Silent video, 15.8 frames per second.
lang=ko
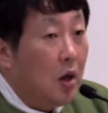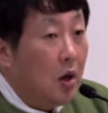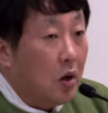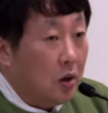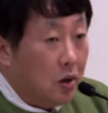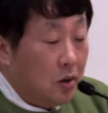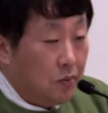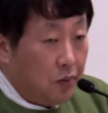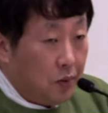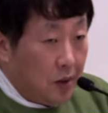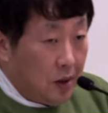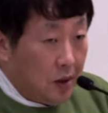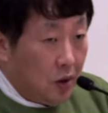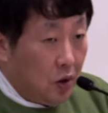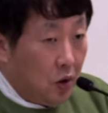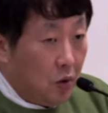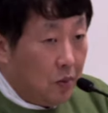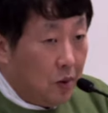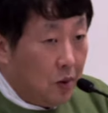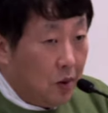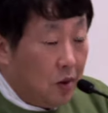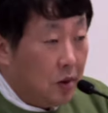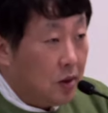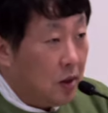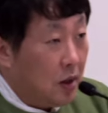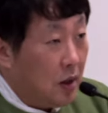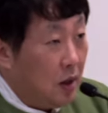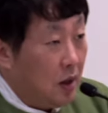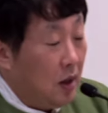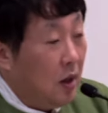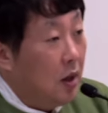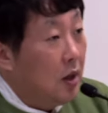그 프레시디움은 제가
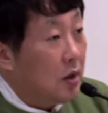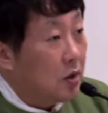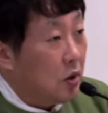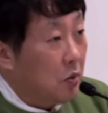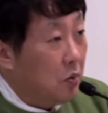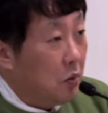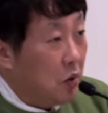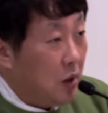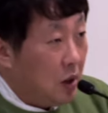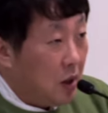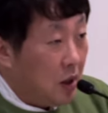성모님께